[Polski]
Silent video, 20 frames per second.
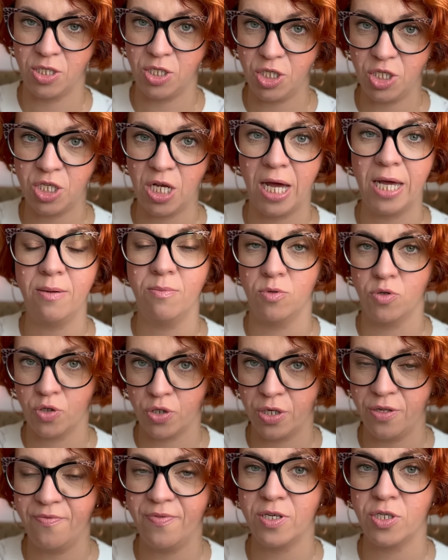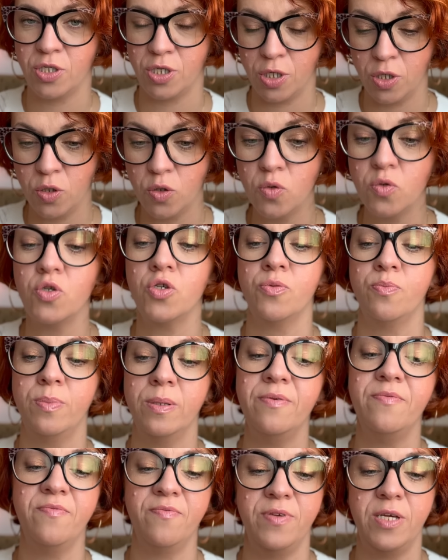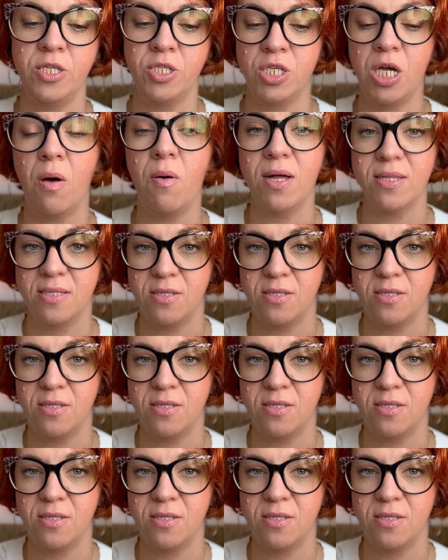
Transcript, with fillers: Dzisiaj możliwe, że już bym wiedziała,